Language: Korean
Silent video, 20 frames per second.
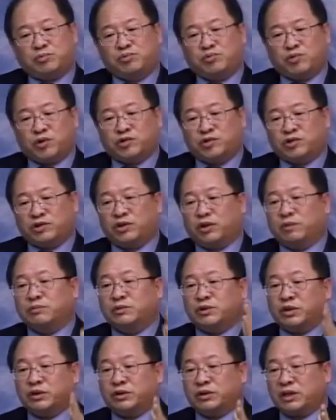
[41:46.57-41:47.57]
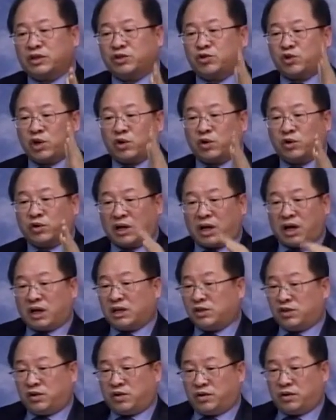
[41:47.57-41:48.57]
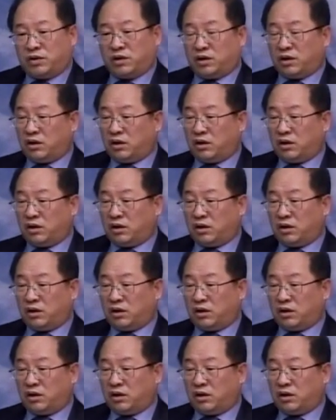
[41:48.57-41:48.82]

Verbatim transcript: 부어준 엄청난 최고다. 아니요.